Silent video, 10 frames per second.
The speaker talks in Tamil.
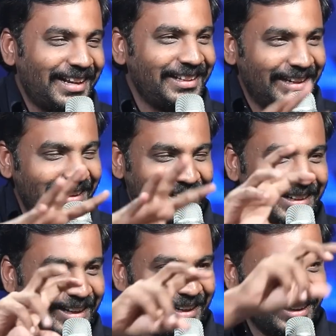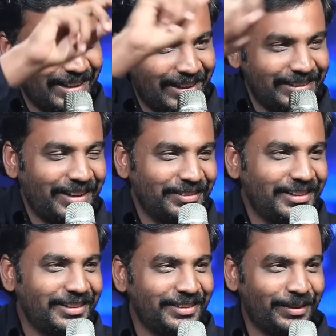ஆக்சுவலாக அது என்ன இதில்
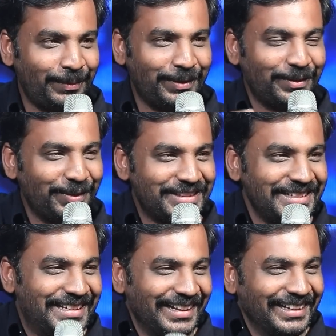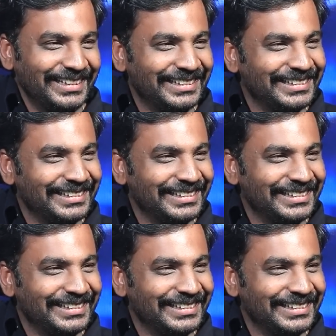வந்து அப்படி வரணும் வச்சுக்கிறது